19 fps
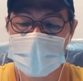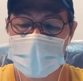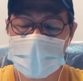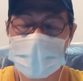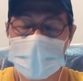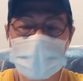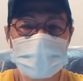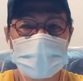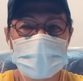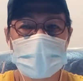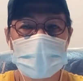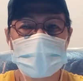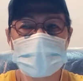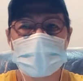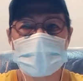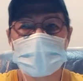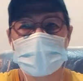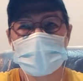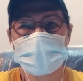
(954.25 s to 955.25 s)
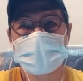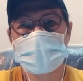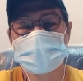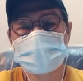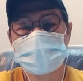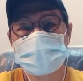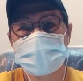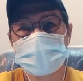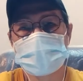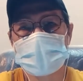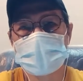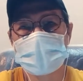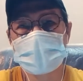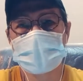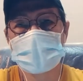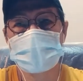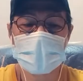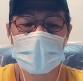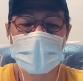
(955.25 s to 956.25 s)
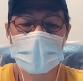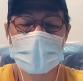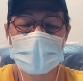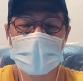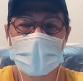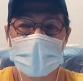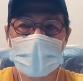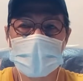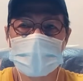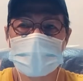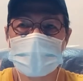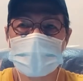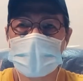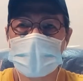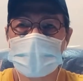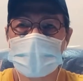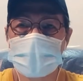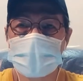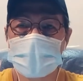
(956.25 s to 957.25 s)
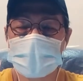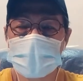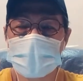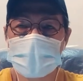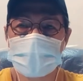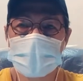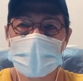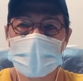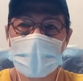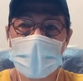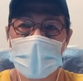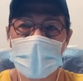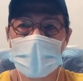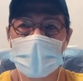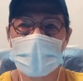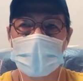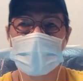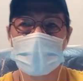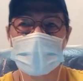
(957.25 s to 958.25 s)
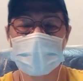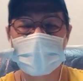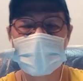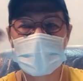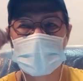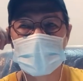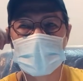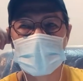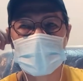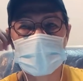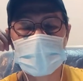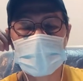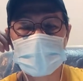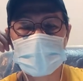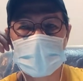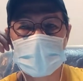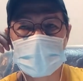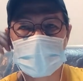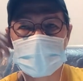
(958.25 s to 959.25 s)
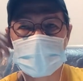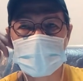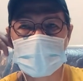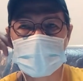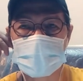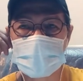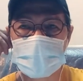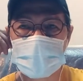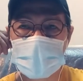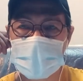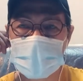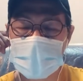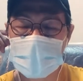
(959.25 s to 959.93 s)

hindi po ganoon kasi yun po eh uh, katangian po yan pang individual kaloob yan ng Diyos